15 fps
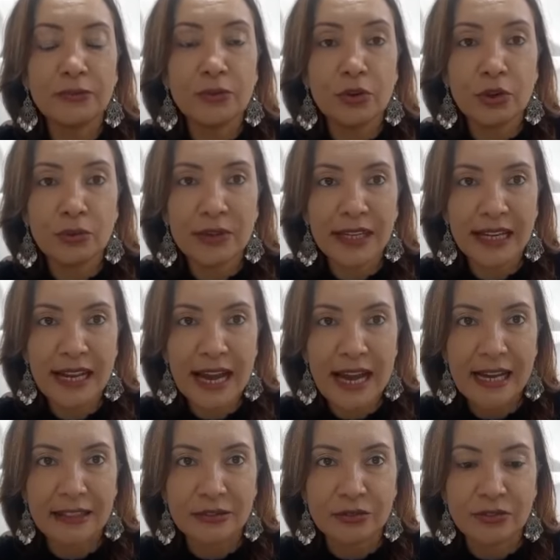foram
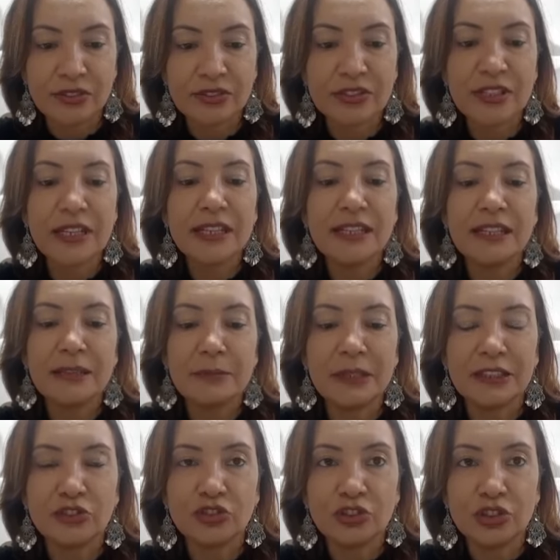criados e
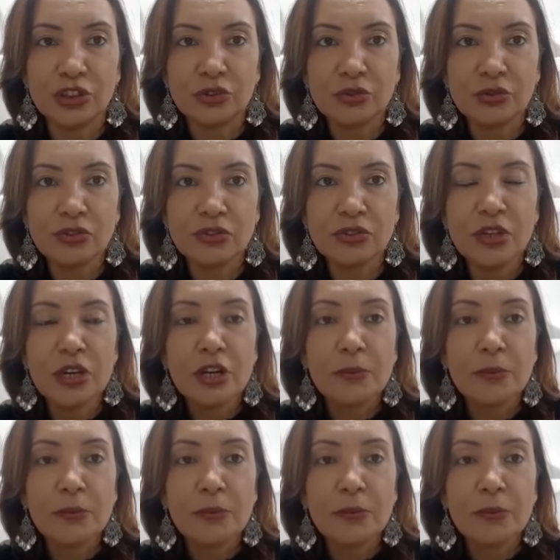mantidos